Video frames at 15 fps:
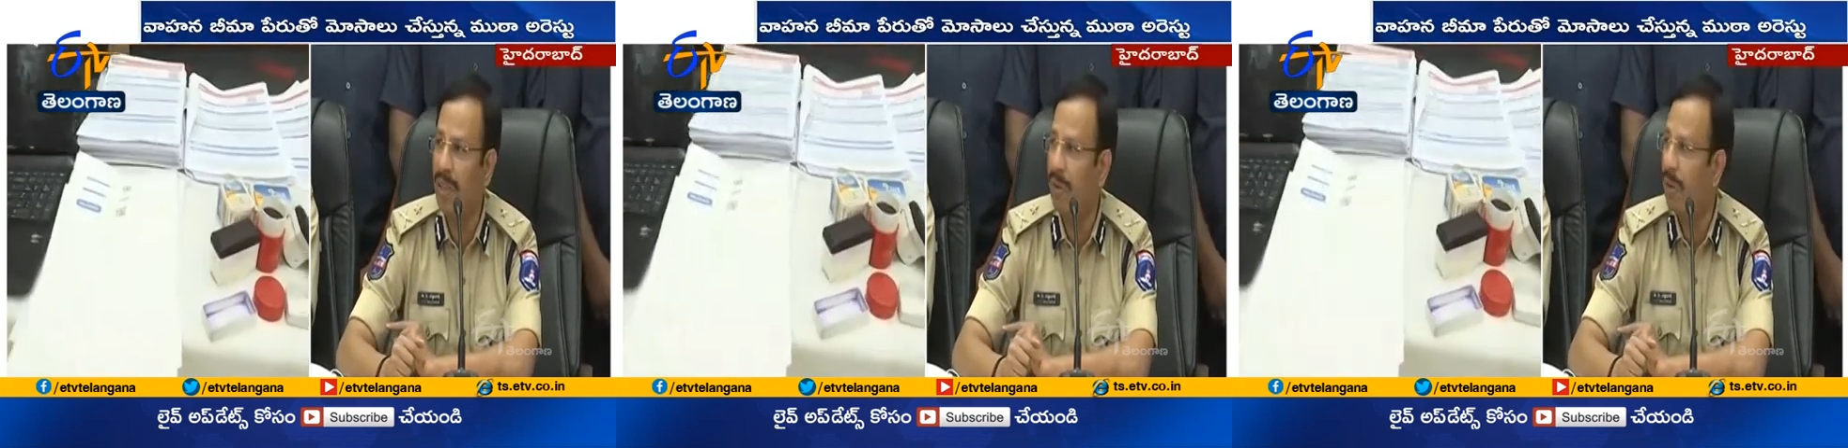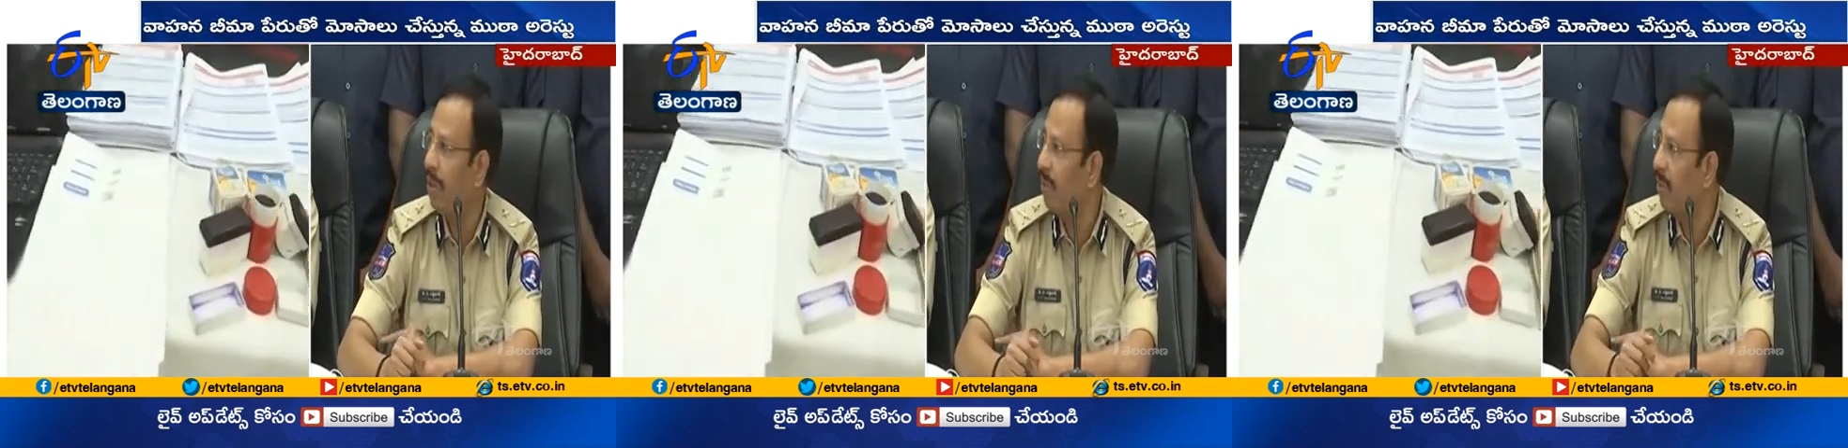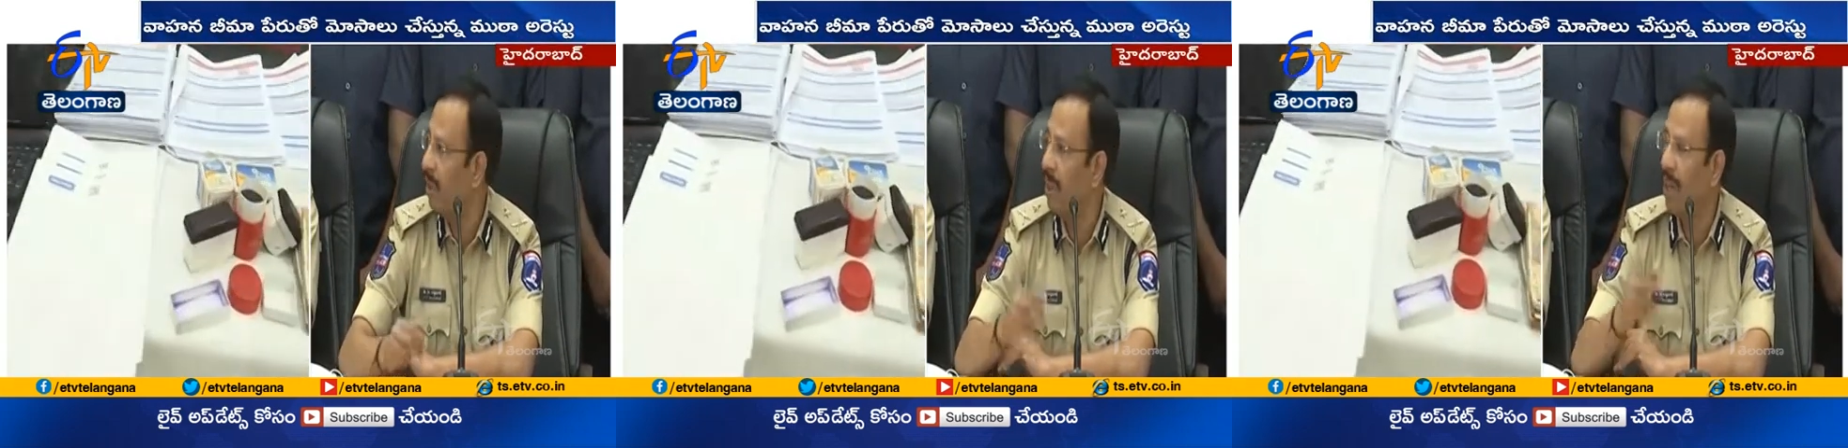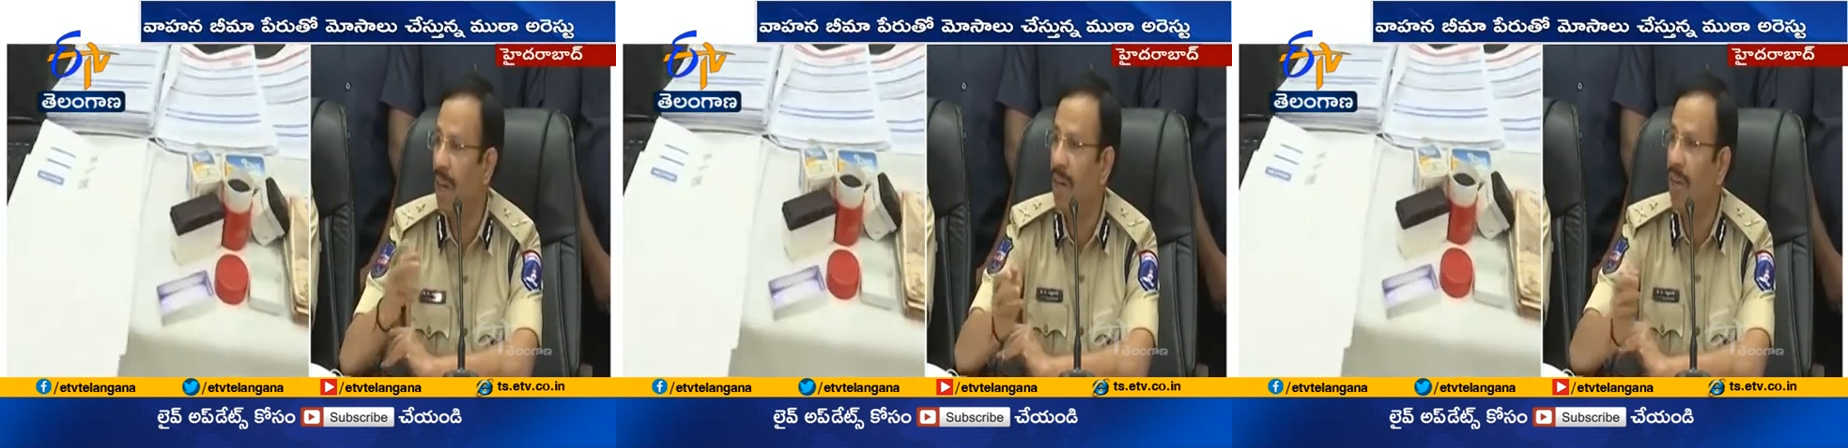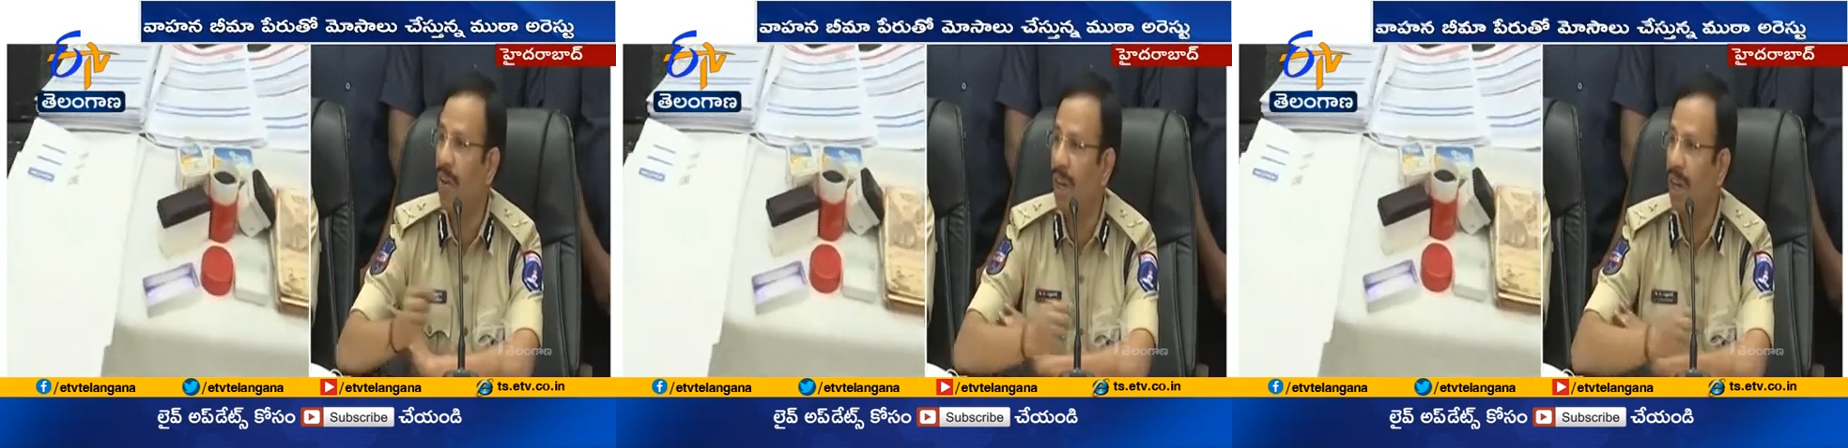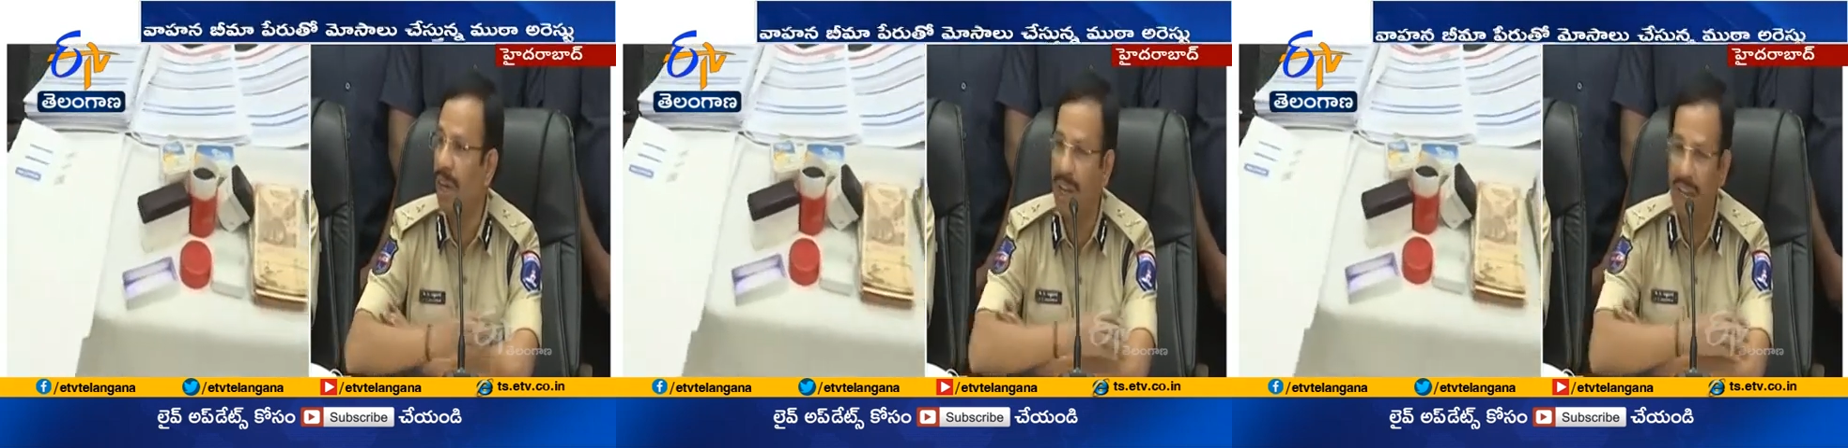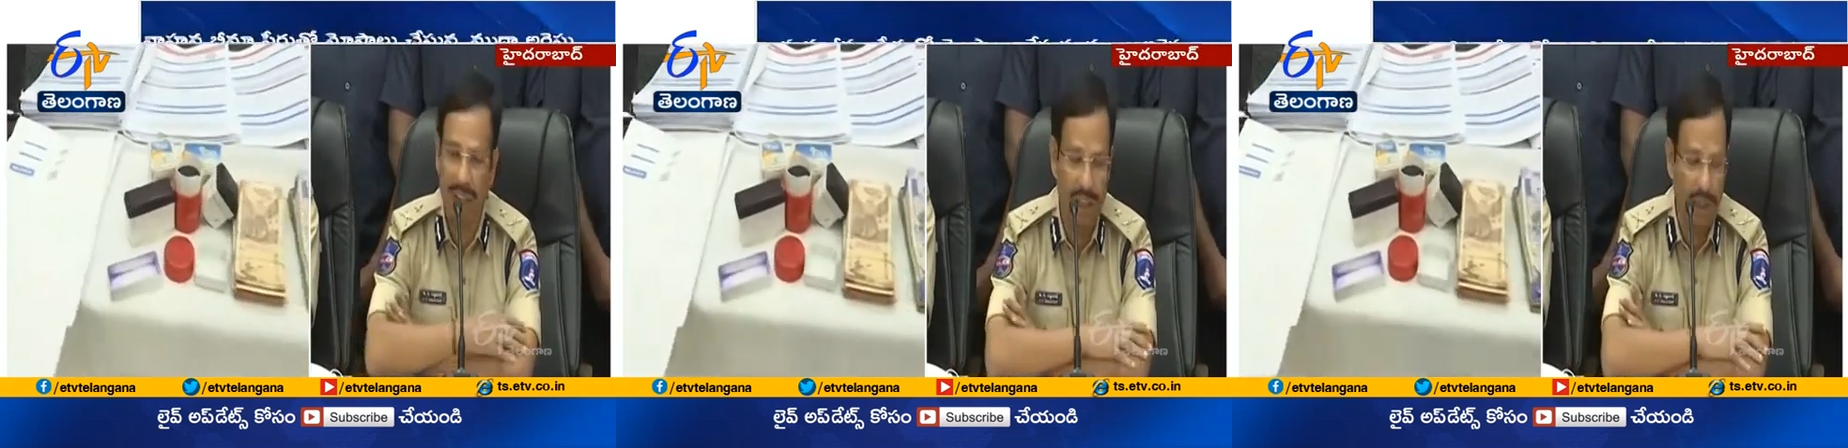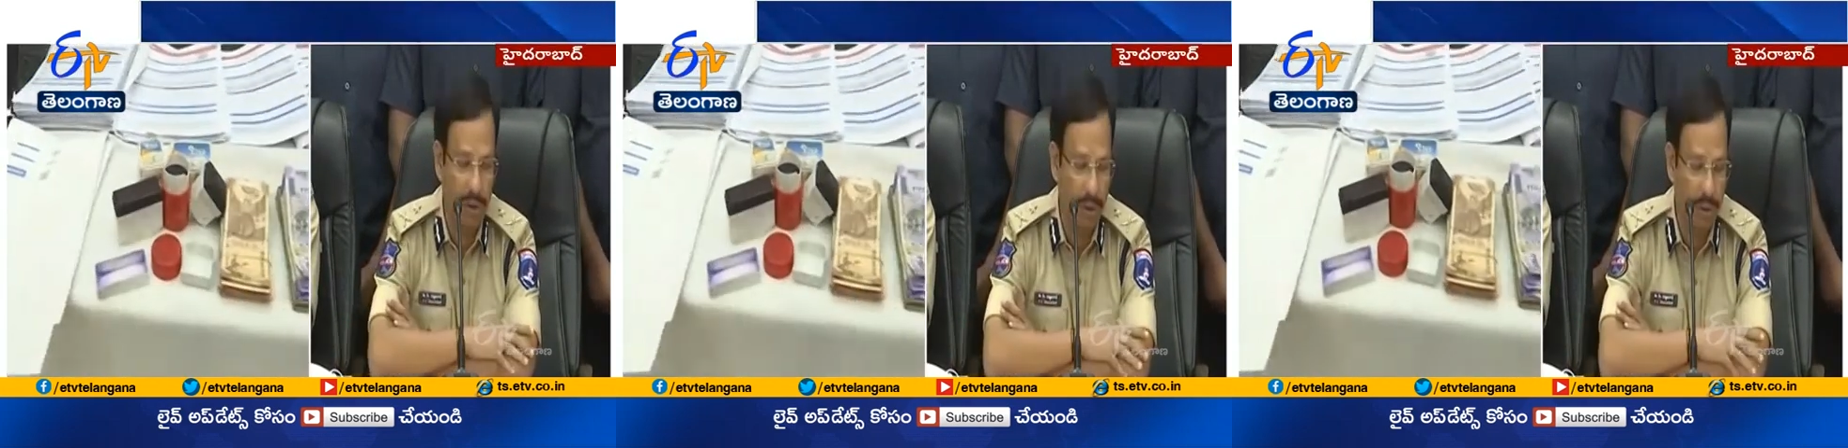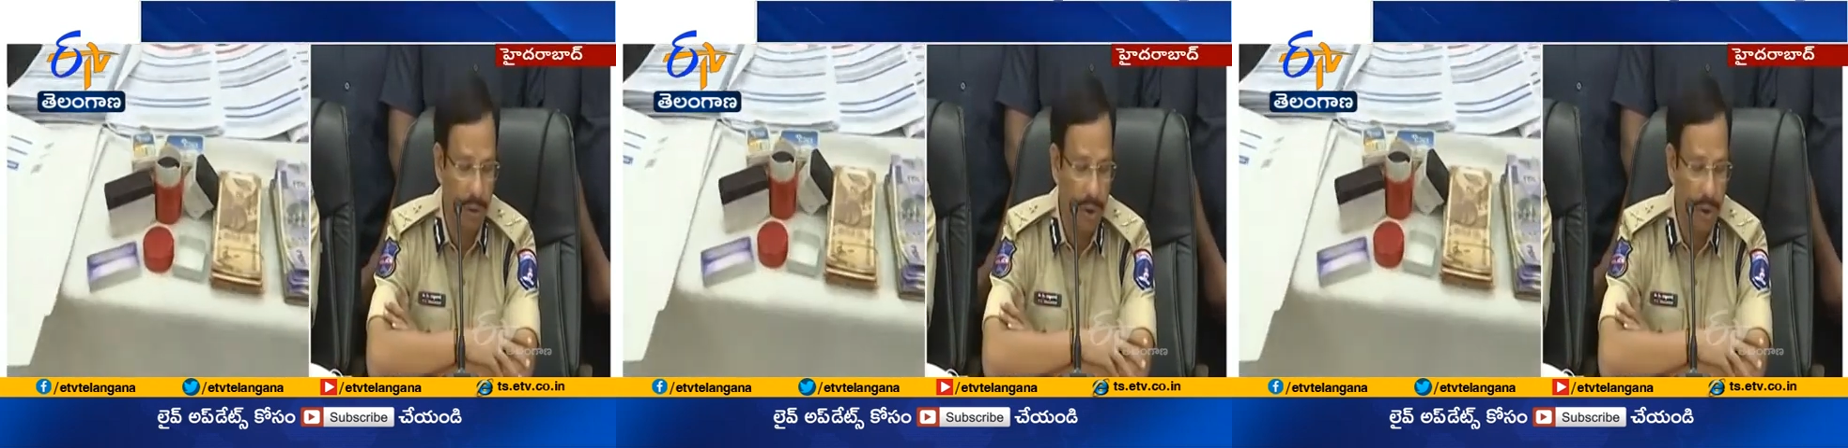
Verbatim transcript: ఇవ్వడం ఈ రెండు రకాల వీళ్ళు